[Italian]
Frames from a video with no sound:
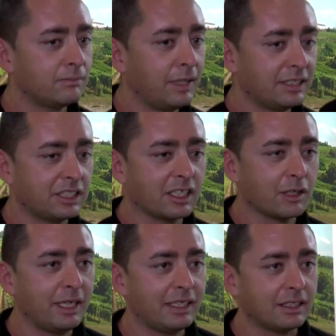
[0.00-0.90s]
Beh,
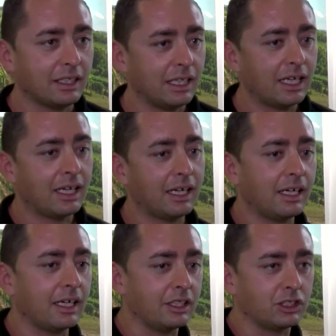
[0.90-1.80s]
certamente,
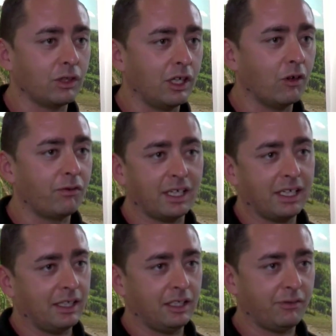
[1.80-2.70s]
la regione
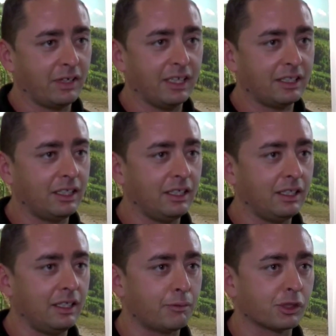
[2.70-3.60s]
offre
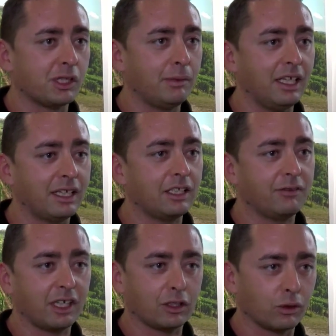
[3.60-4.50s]
differenti possibilità di
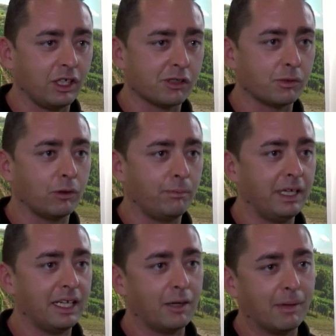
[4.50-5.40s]
fare turismo.
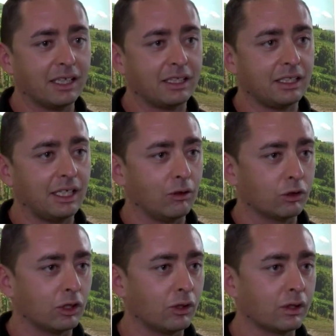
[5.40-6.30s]
Per gli amanti
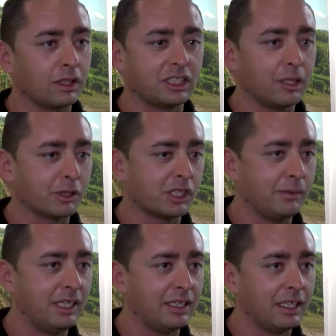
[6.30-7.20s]
dell'outdoor c'è la
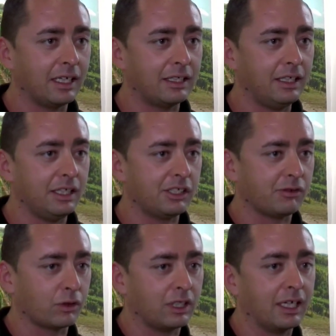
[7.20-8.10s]
possibilità di
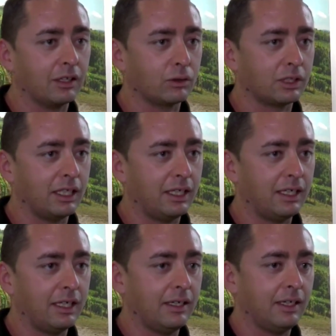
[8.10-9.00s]
sfruttare tutte
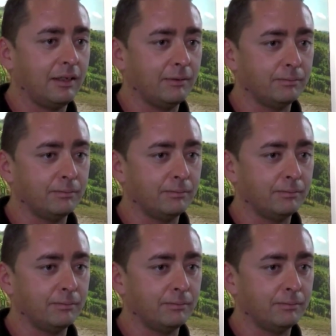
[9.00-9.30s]
le